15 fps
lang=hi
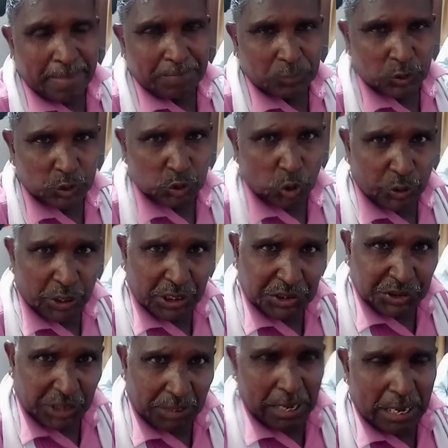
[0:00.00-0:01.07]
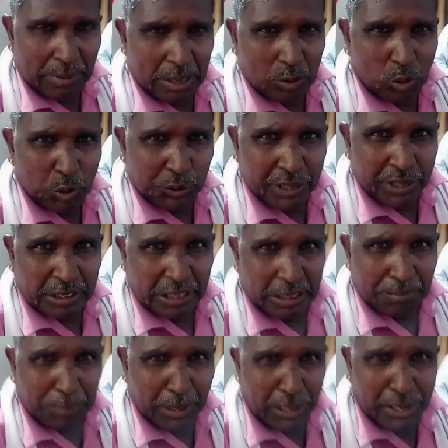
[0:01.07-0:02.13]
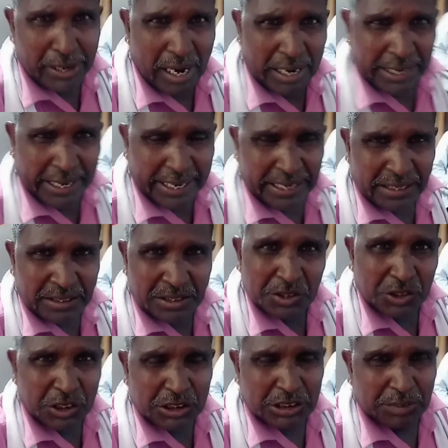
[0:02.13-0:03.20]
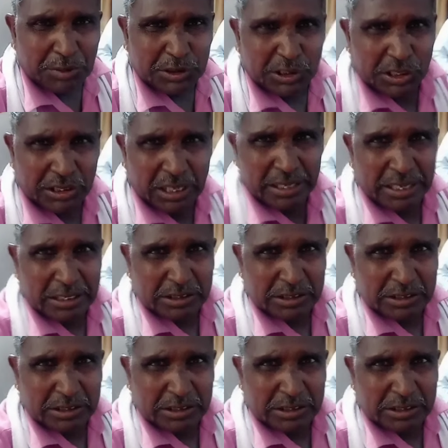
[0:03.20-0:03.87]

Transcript: जो नक्शे बनावा कोठियाँ के बिल्डिंगा के किसी भी चीज़ का नक्शा